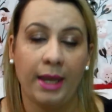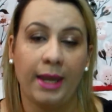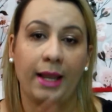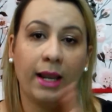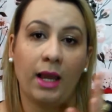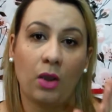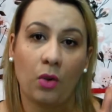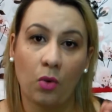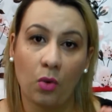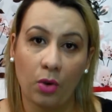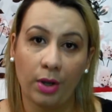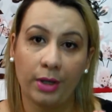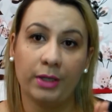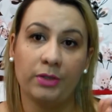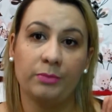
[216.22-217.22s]
Ela
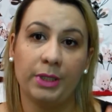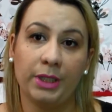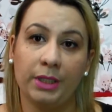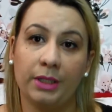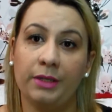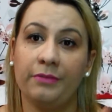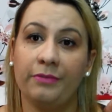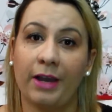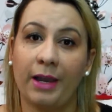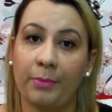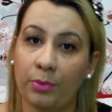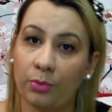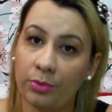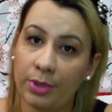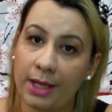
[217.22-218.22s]
acorda de manhã e vai
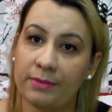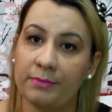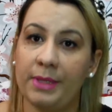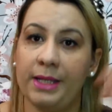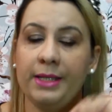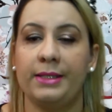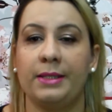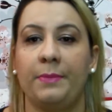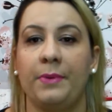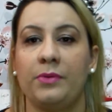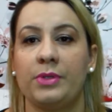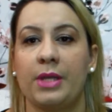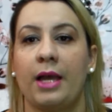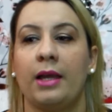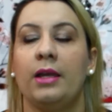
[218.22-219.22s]
procurar as Melissas para
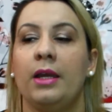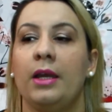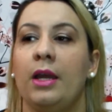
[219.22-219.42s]
usar.